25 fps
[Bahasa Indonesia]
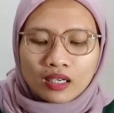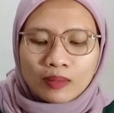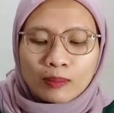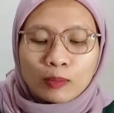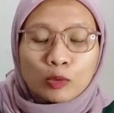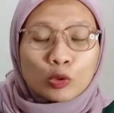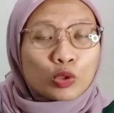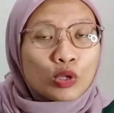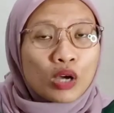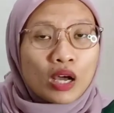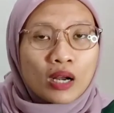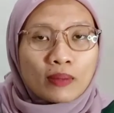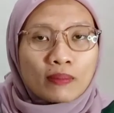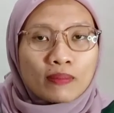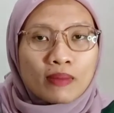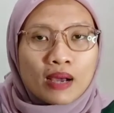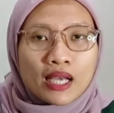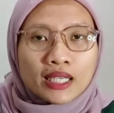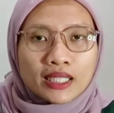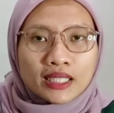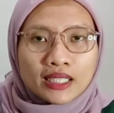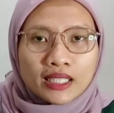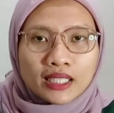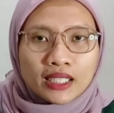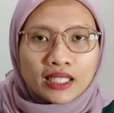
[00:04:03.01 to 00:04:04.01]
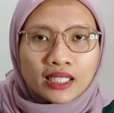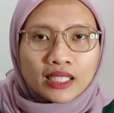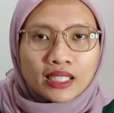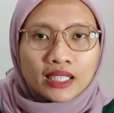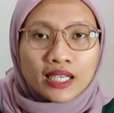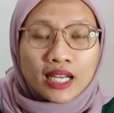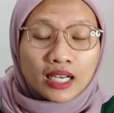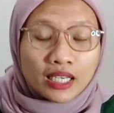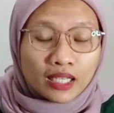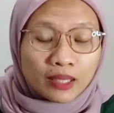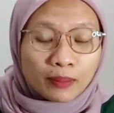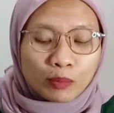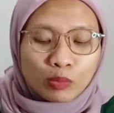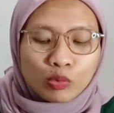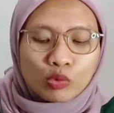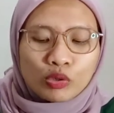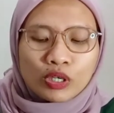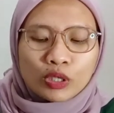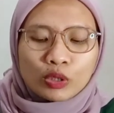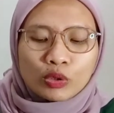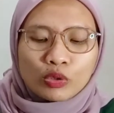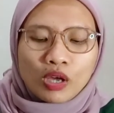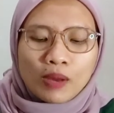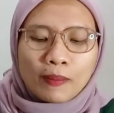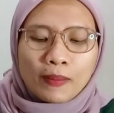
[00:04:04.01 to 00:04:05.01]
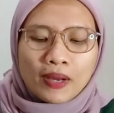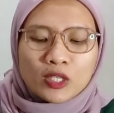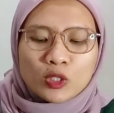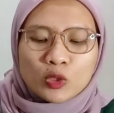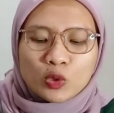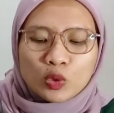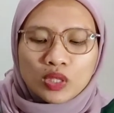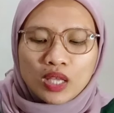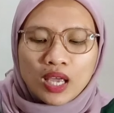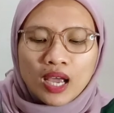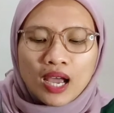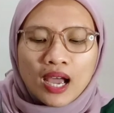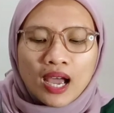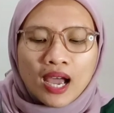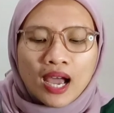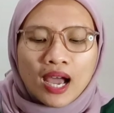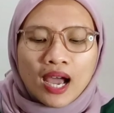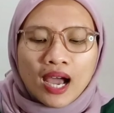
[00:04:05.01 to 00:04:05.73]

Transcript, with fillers: kebutuhan bayi dan ibu gitu ya maksudnya